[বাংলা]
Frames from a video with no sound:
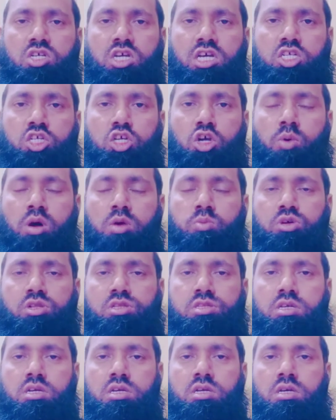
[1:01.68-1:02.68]
শেষ সময়
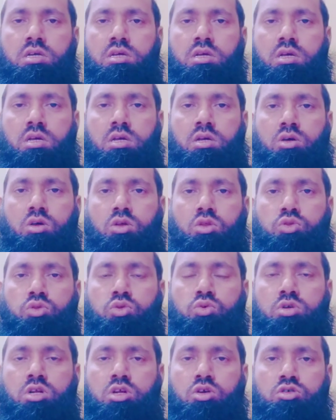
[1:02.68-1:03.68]
বলতে
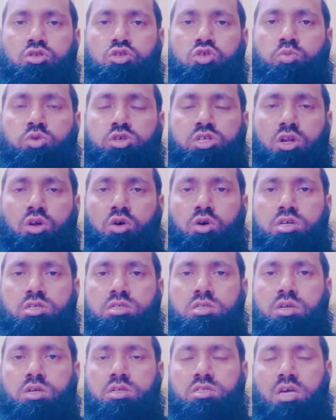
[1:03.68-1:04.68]
দুটি অর্থ বোঝানো
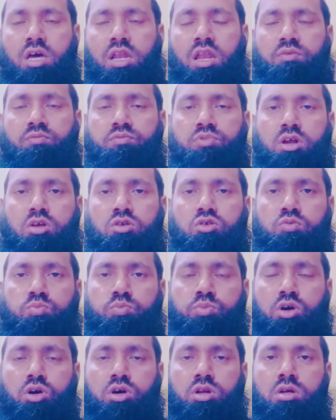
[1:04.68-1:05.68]
হয়েছে সালাম ফেরানোর
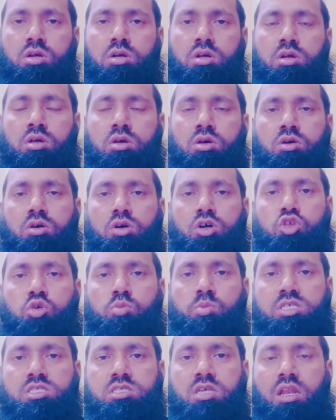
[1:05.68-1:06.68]
পর
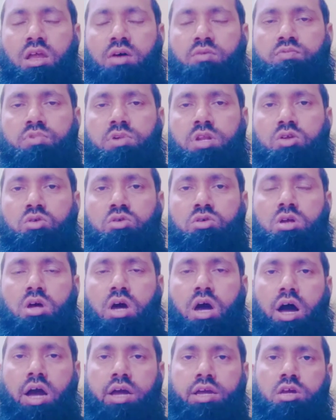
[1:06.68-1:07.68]
অথবা সালাম ফেরানোর
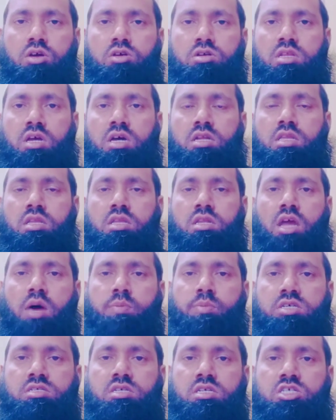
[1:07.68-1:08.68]
আগে অর্থাৎ
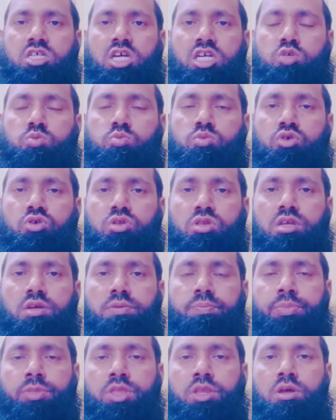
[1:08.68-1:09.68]
নামাজের শেষ মুহূর্তে
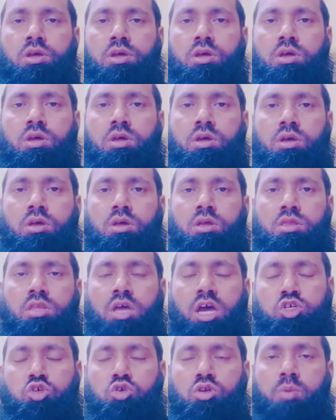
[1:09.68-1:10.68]
তা
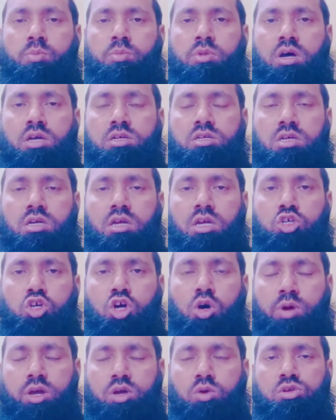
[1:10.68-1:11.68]
আসুন আমরা সেই
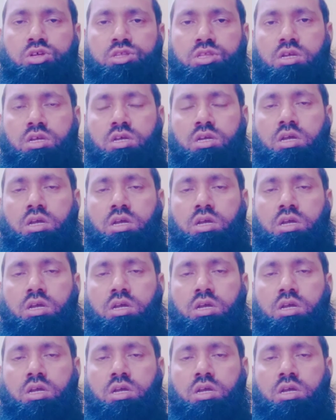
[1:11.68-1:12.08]
সময়গুলিতে